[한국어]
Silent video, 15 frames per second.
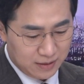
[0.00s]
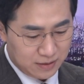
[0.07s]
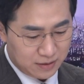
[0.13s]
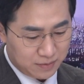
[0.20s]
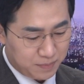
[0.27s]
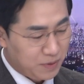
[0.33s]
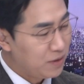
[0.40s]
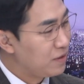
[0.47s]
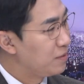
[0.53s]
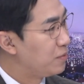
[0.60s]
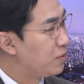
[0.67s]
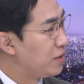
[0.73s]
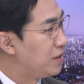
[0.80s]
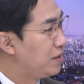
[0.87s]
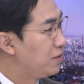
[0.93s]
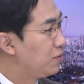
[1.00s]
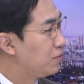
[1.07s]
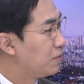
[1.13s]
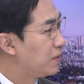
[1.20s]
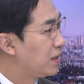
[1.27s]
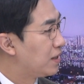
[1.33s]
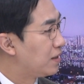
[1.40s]
특별히 뭐
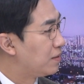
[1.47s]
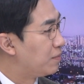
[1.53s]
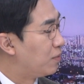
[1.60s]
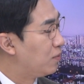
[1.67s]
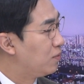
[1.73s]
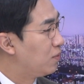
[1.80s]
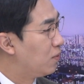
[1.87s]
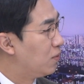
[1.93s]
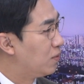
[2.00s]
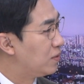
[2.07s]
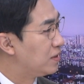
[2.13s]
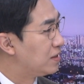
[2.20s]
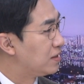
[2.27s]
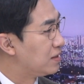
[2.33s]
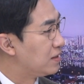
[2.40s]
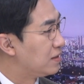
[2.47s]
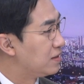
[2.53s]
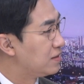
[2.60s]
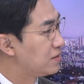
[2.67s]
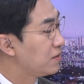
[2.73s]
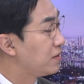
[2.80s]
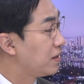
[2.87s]
인도와 몽골을
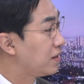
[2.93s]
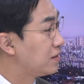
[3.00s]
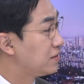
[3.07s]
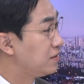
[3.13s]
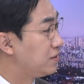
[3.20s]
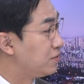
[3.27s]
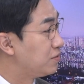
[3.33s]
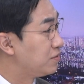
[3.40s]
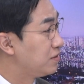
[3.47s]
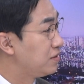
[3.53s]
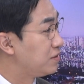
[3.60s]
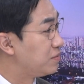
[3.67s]
선택하신 이유는